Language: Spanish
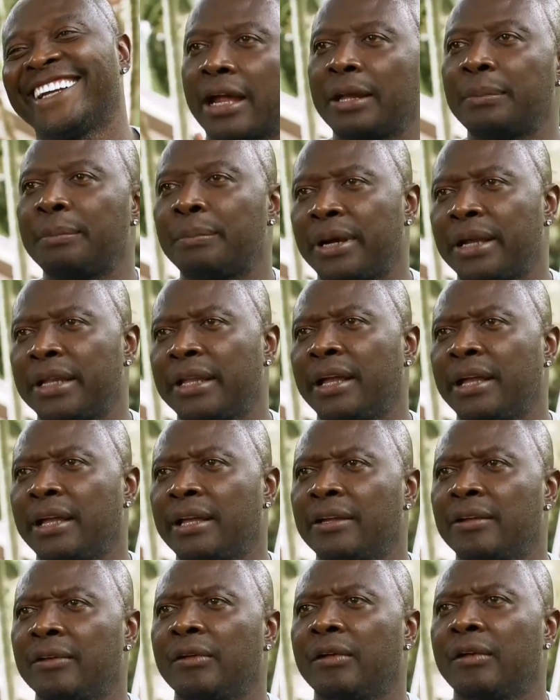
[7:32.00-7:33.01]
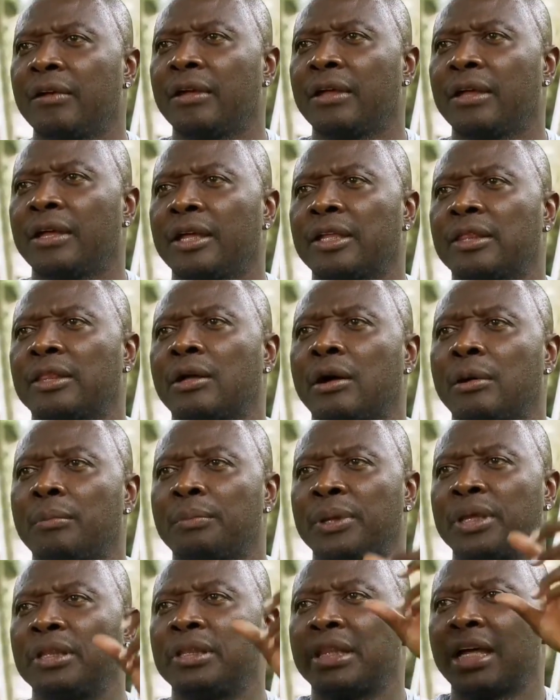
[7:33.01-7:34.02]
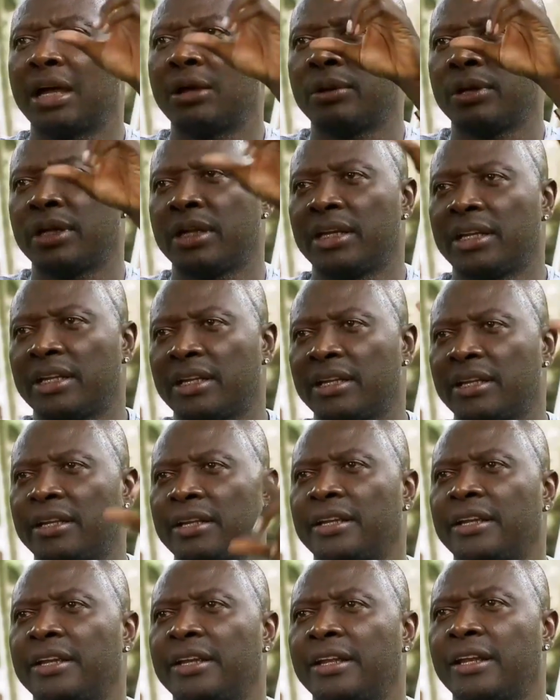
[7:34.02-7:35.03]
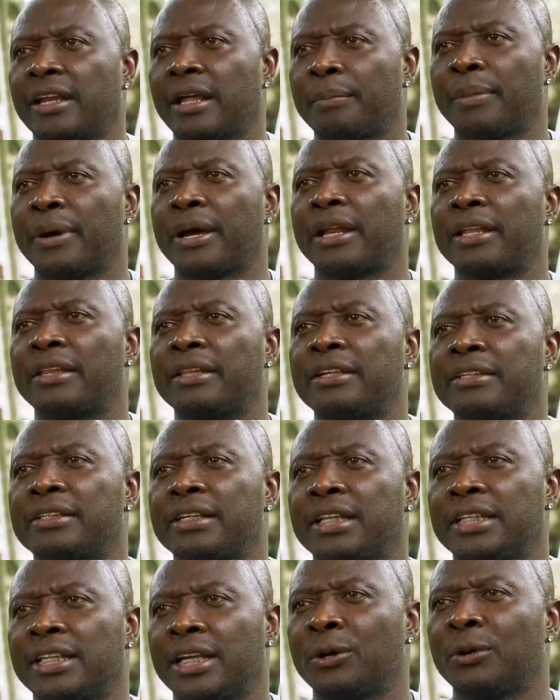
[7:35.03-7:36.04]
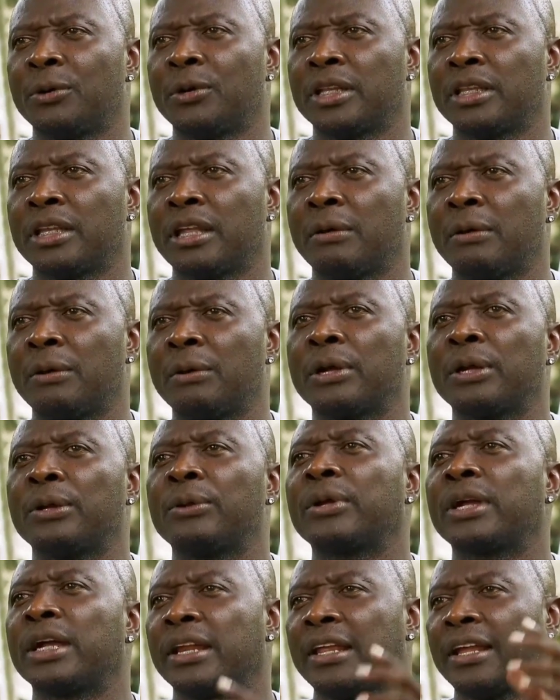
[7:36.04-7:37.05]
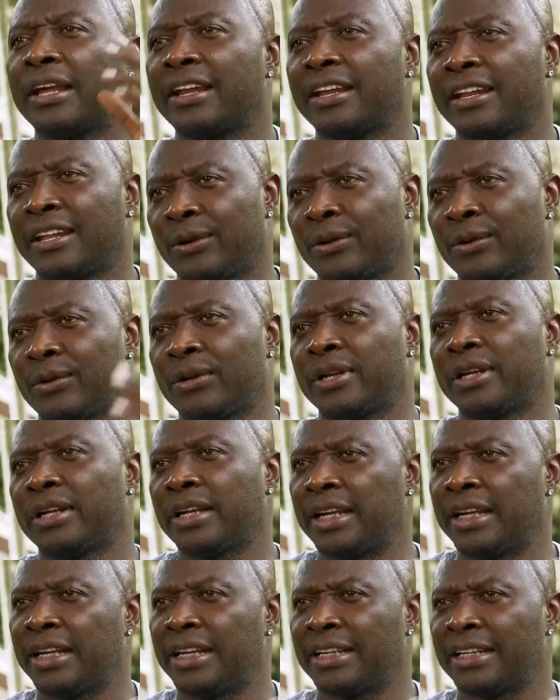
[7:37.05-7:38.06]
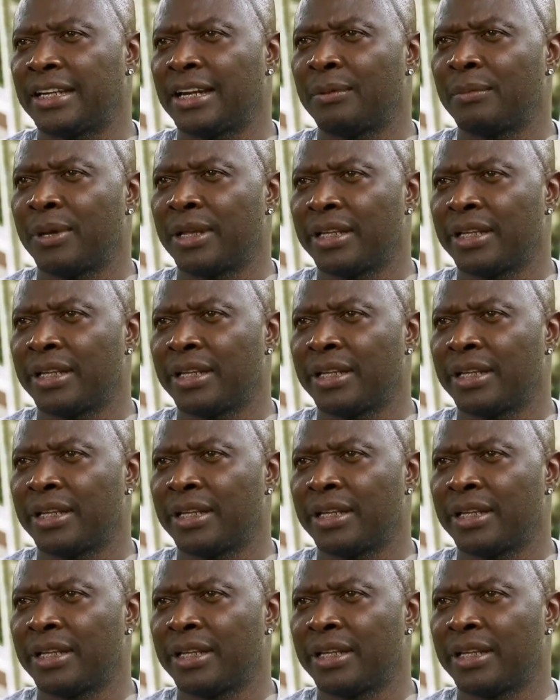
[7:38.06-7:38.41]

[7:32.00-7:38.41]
Llegar a España estaba pintado en en la pared del Santiago Bernabéu que no querían negro en el Real